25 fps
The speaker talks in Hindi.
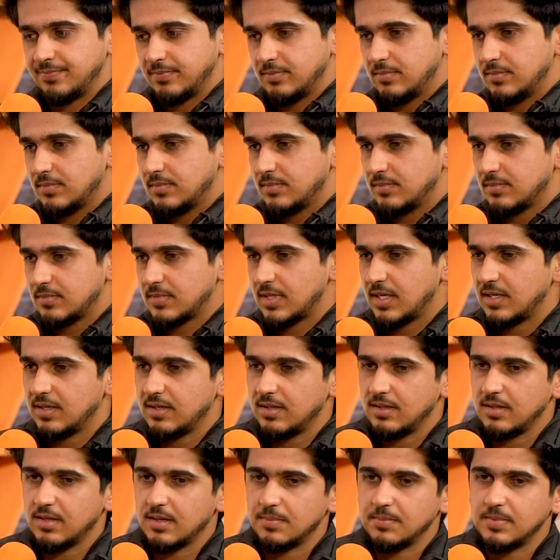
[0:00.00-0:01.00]
हम्म,
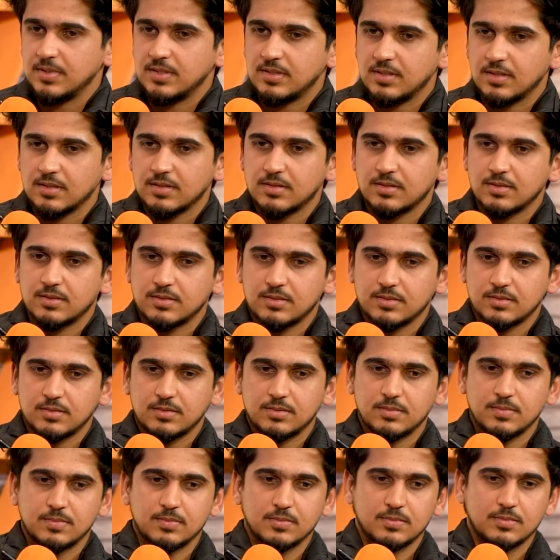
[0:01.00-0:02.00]
नहीं अभी तक
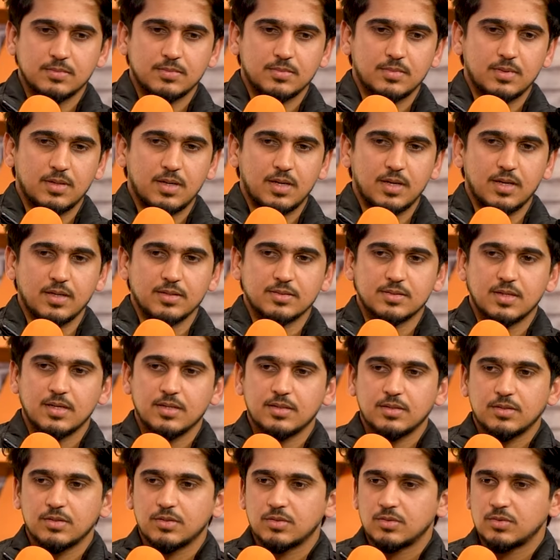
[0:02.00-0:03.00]

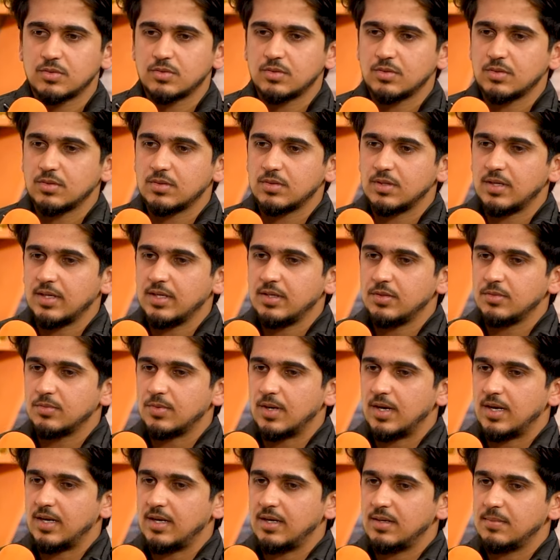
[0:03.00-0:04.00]
ऐसा तो नहीं
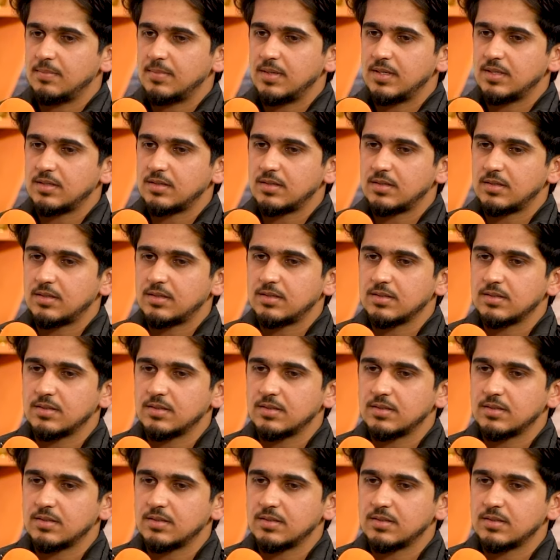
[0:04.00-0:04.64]
हुआ है बट